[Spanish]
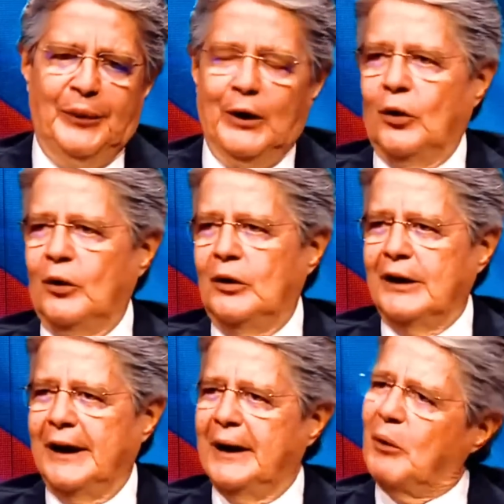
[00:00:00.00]
Pero
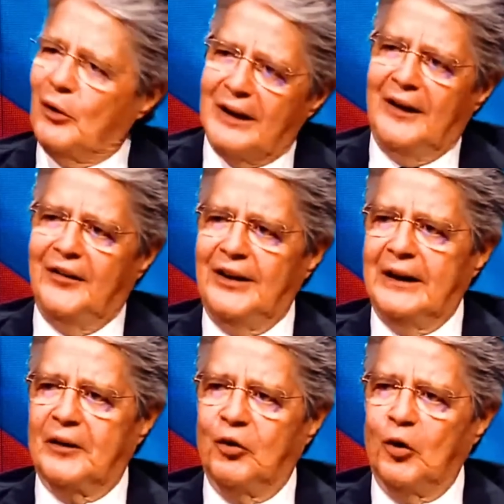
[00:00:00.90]
que el Ecuador
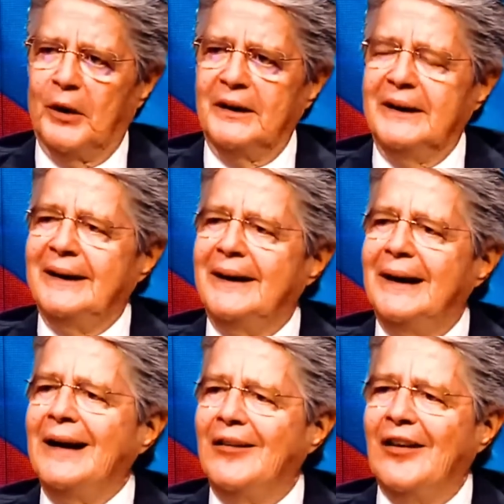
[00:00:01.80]
necesita reformas,
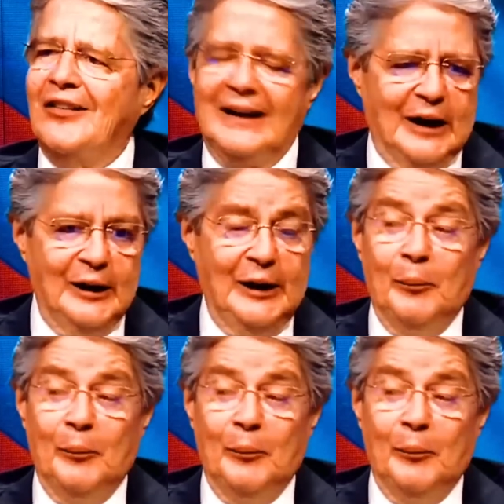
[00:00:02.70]
las necesita.